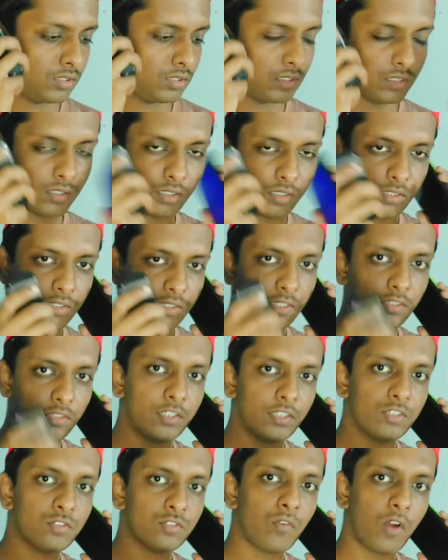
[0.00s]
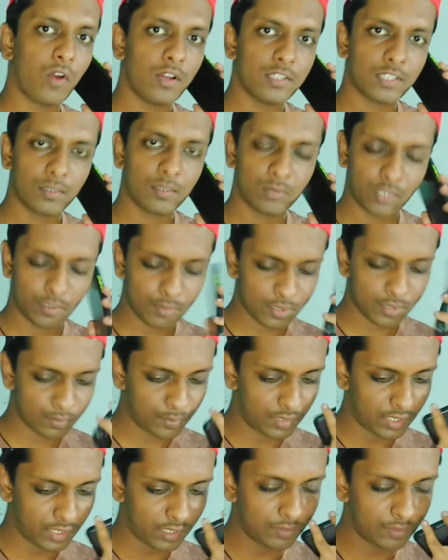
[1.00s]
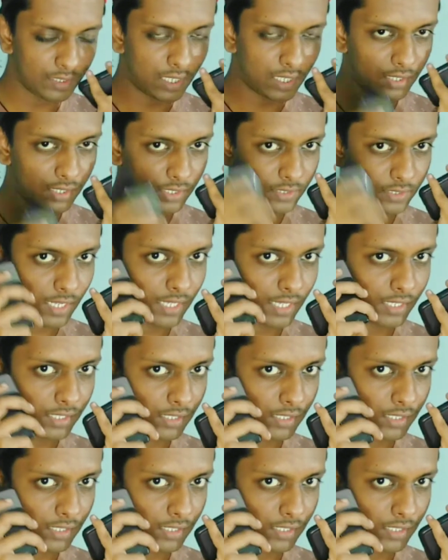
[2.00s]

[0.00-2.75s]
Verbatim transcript: तो इसकी जो वॉइस हम एक स्पीकर में डालने का ट्राई करेंगे